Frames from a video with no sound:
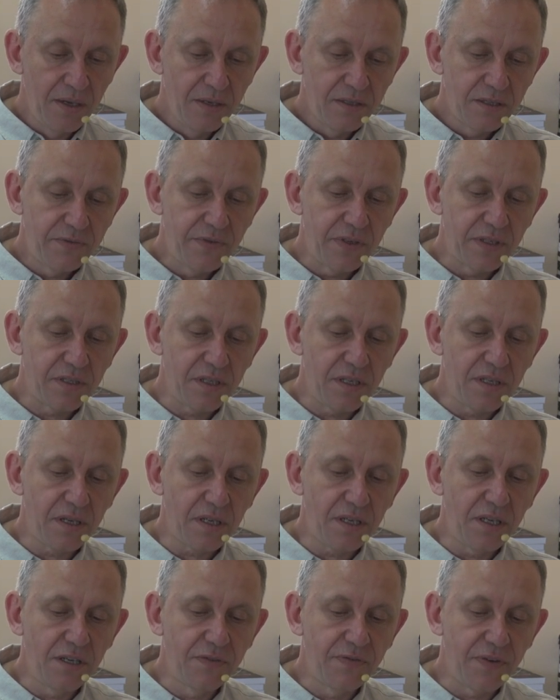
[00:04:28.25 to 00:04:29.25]
Stwierdzenie
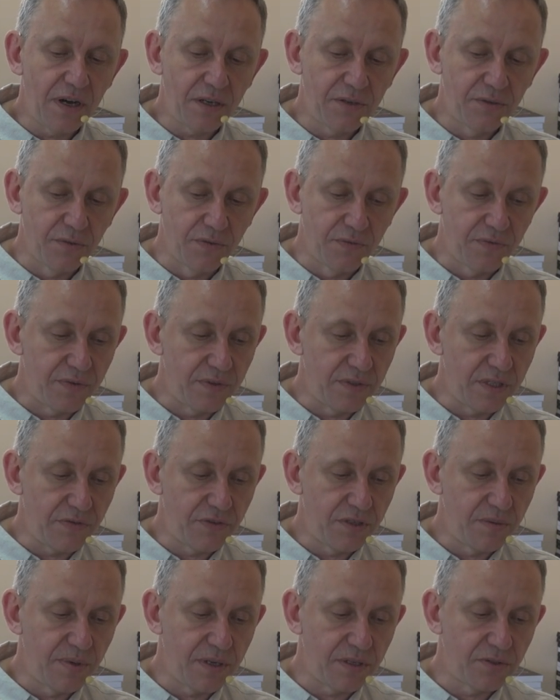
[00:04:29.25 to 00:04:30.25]
takich faktów
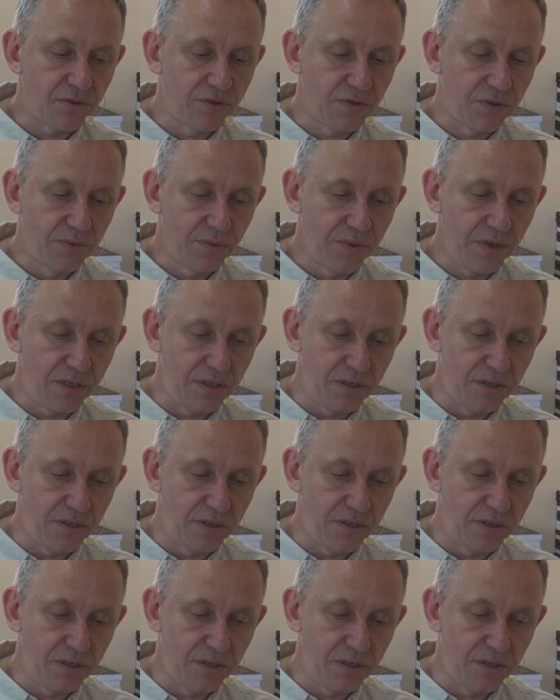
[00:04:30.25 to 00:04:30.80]
zawsze bardzo szokuje